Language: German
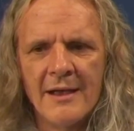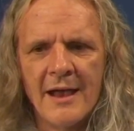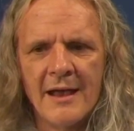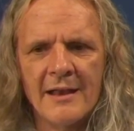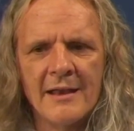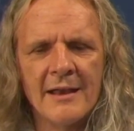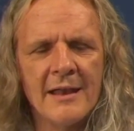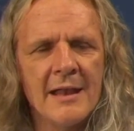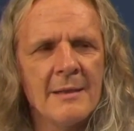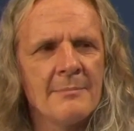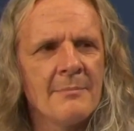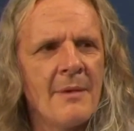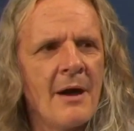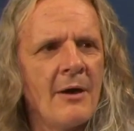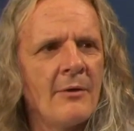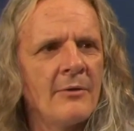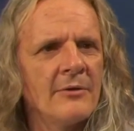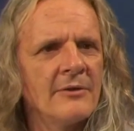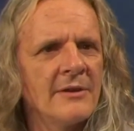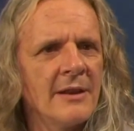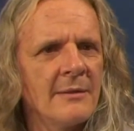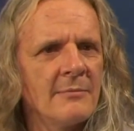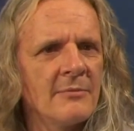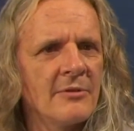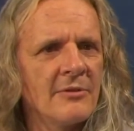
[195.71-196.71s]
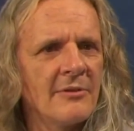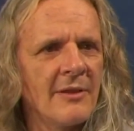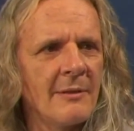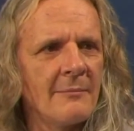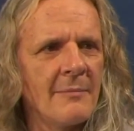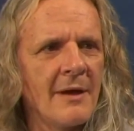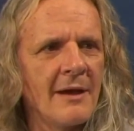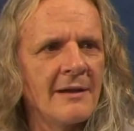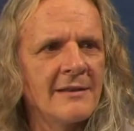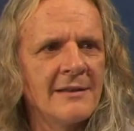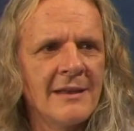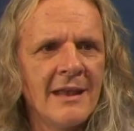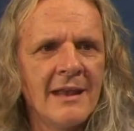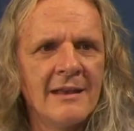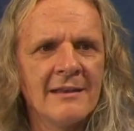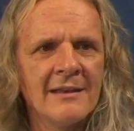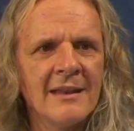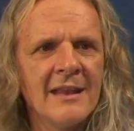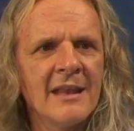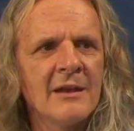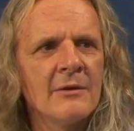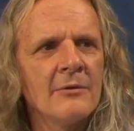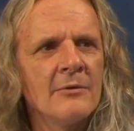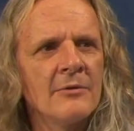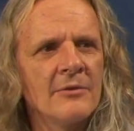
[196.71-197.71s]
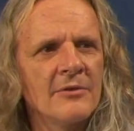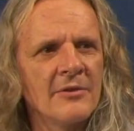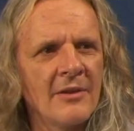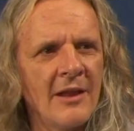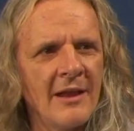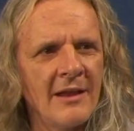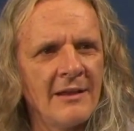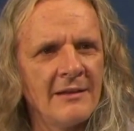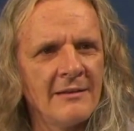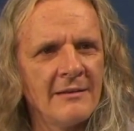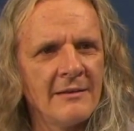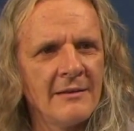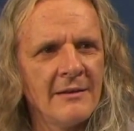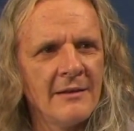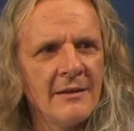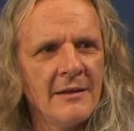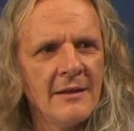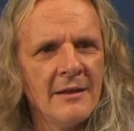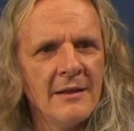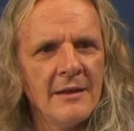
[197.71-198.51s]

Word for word: kann eben auch in dem Zusammenhang die Entehrung sein. Mhm.